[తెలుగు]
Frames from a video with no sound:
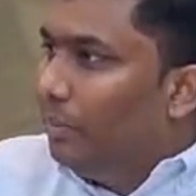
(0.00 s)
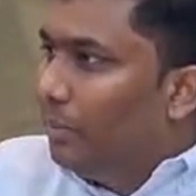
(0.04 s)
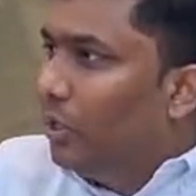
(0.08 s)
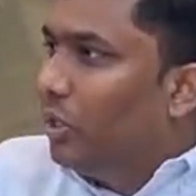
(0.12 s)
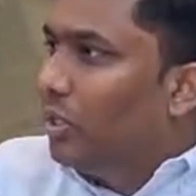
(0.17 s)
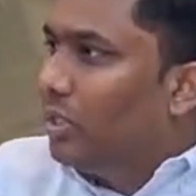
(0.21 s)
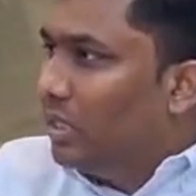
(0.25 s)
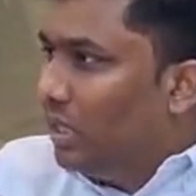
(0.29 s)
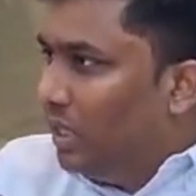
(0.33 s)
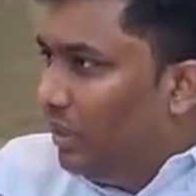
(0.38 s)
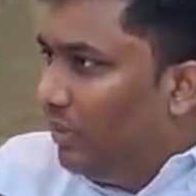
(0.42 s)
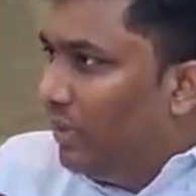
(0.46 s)

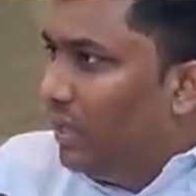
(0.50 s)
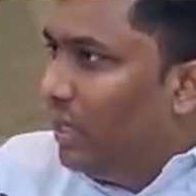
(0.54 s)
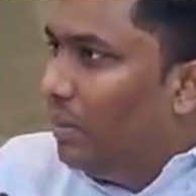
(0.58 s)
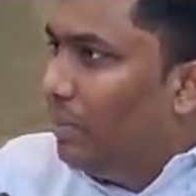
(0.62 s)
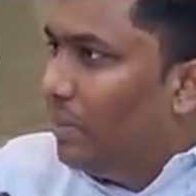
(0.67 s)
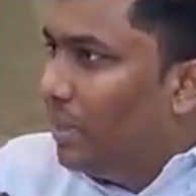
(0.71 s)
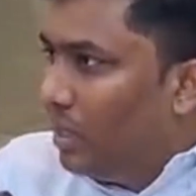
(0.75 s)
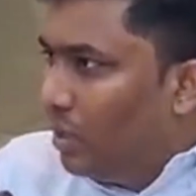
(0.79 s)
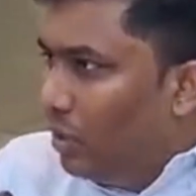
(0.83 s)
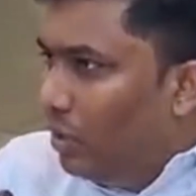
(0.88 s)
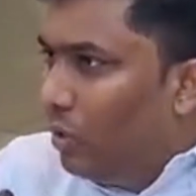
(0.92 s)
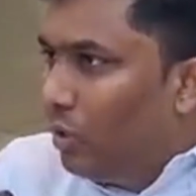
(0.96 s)
బికాస్ ఇవన్నీ
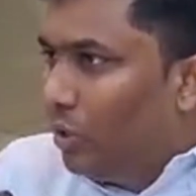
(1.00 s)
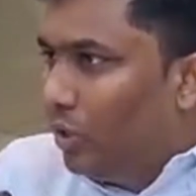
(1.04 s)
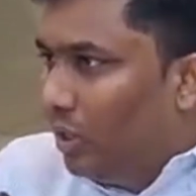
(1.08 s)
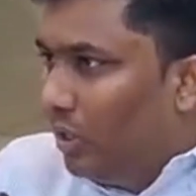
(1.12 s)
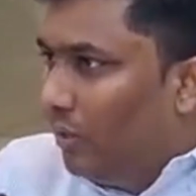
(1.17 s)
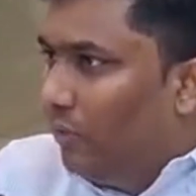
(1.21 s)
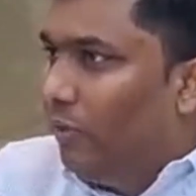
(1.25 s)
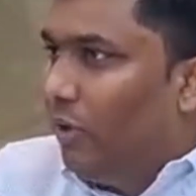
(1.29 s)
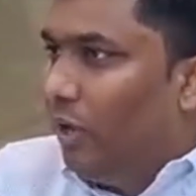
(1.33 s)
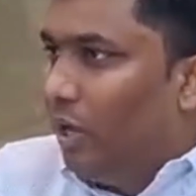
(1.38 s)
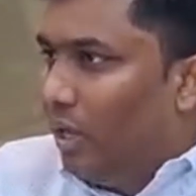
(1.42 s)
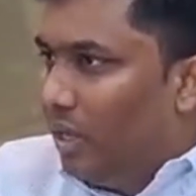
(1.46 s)
మనం
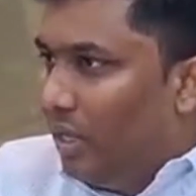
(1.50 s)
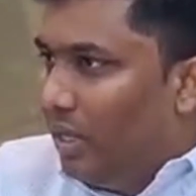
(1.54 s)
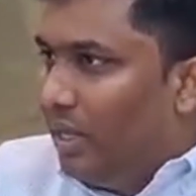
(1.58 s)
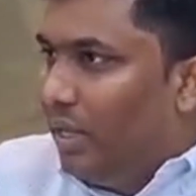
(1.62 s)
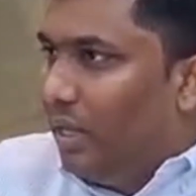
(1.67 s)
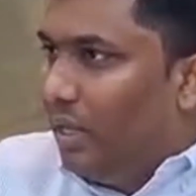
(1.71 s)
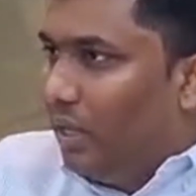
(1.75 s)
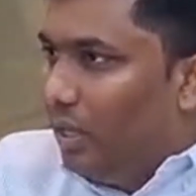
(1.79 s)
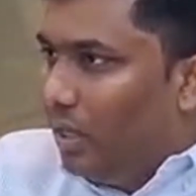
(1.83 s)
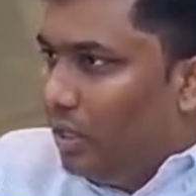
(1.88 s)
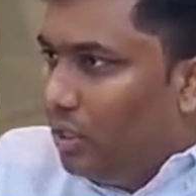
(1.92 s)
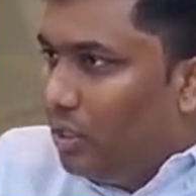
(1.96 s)
కోర్ట్ ఆఫ్ లా
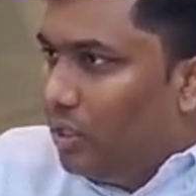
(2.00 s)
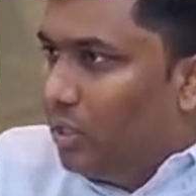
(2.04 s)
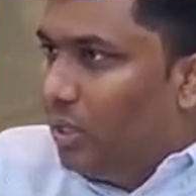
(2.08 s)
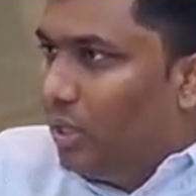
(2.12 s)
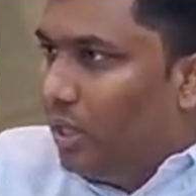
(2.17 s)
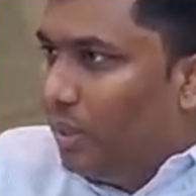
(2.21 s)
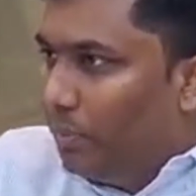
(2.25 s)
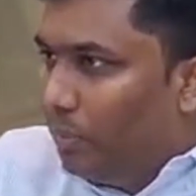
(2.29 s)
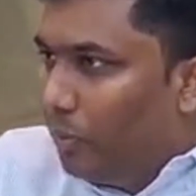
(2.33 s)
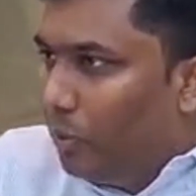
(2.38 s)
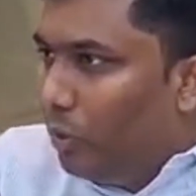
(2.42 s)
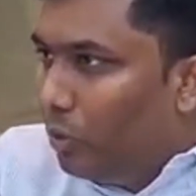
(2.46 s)
అంటే
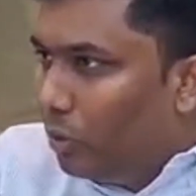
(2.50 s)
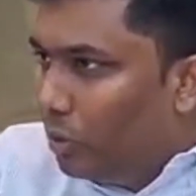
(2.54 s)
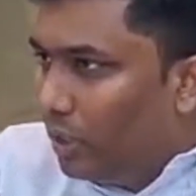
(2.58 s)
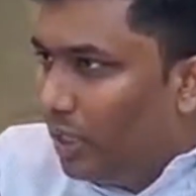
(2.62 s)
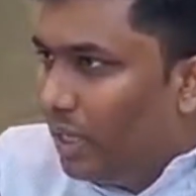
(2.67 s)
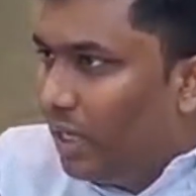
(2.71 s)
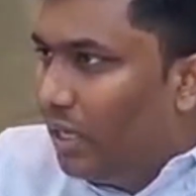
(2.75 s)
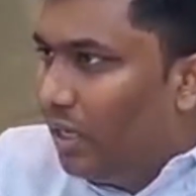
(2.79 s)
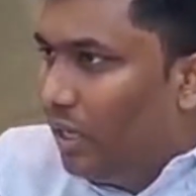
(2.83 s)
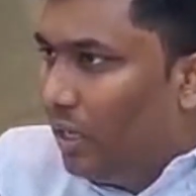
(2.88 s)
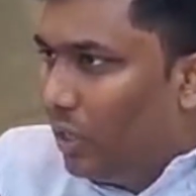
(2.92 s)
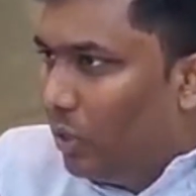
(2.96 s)
రేపు
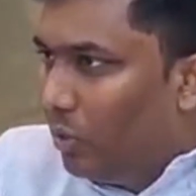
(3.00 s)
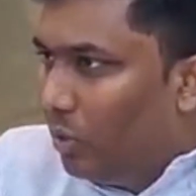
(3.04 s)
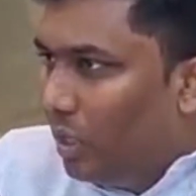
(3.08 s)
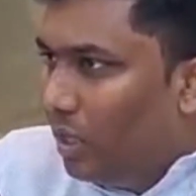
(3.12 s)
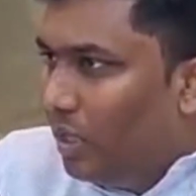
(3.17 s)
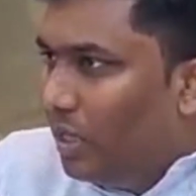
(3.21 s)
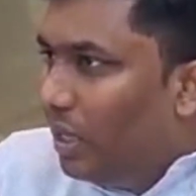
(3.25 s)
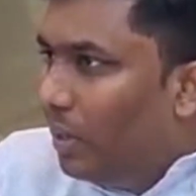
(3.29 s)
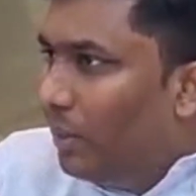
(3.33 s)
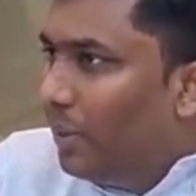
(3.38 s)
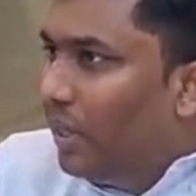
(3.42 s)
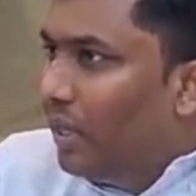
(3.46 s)
కోర్టుకి వెళ్ళినా
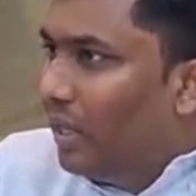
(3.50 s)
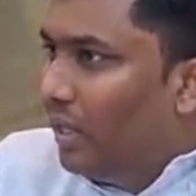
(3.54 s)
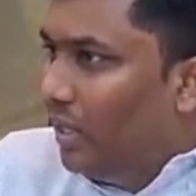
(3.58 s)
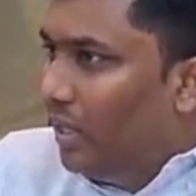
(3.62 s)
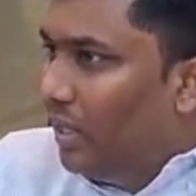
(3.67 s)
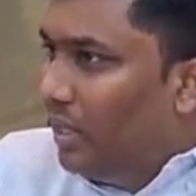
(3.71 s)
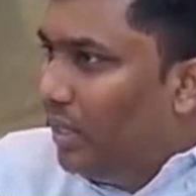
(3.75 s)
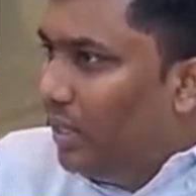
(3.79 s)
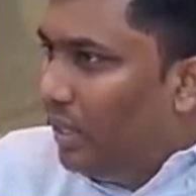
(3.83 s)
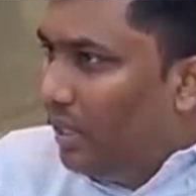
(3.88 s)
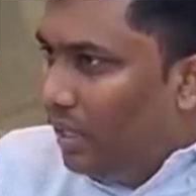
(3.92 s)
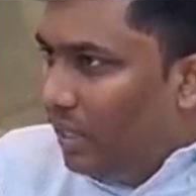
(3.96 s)
కూడా
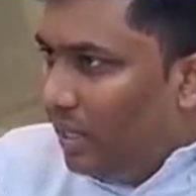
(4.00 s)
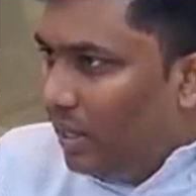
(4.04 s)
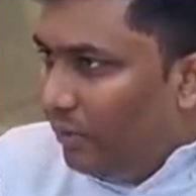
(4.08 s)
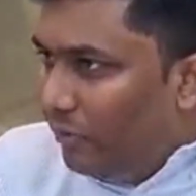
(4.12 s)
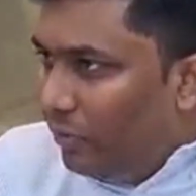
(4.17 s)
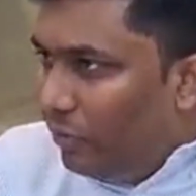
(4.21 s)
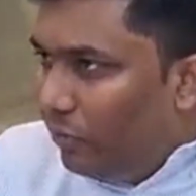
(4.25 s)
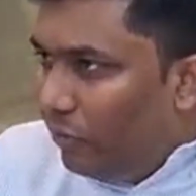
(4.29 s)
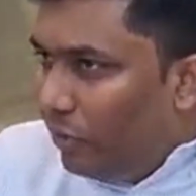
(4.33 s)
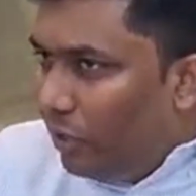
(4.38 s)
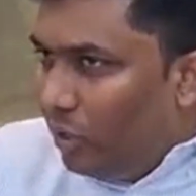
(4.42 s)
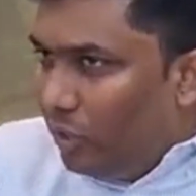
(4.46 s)
నిలబడాలి అంటే ఐ
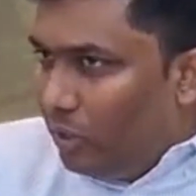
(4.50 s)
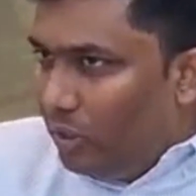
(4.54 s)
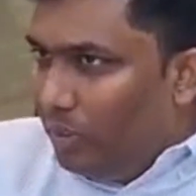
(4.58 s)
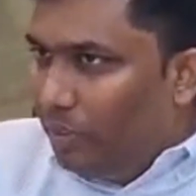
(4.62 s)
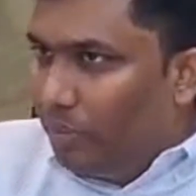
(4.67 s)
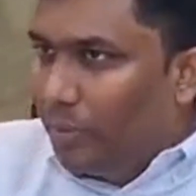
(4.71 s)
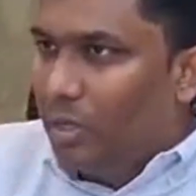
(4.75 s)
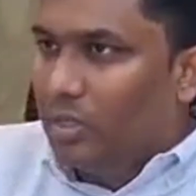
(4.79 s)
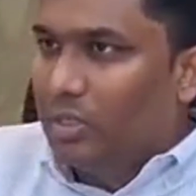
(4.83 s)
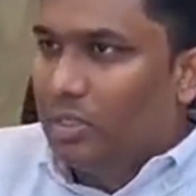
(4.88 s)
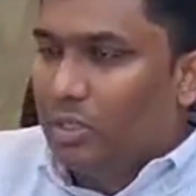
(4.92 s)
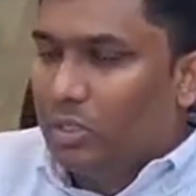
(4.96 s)
హ్యావ్ టు ఫాలో ద
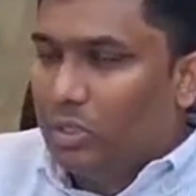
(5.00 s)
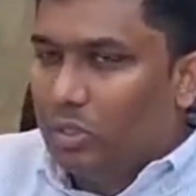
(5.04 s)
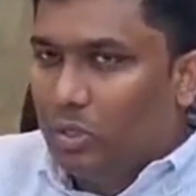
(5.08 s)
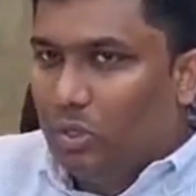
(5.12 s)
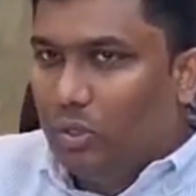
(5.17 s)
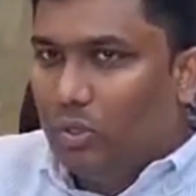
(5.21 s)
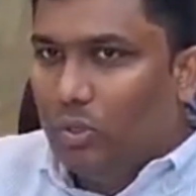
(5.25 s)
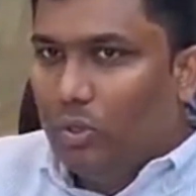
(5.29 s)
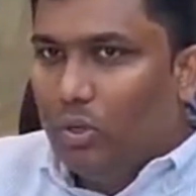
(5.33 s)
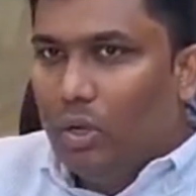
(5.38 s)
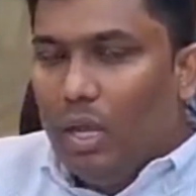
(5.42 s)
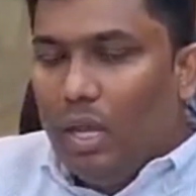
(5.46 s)
ప్రాసెస్
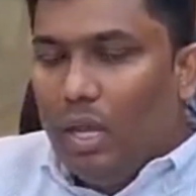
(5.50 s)
సో